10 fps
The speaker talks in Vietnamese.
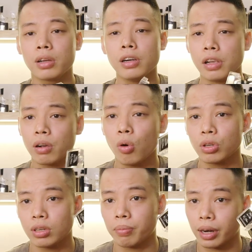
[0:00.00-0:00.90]
mình gửi trong cái
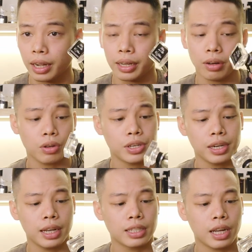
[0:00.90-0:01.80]
bộ sưu tập này đó
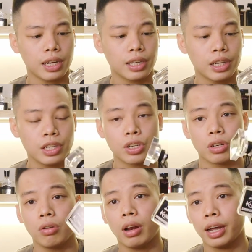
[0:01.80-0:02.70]
chính là chai
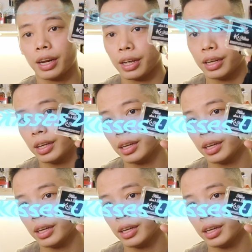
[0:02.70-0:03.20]
Kisses Online này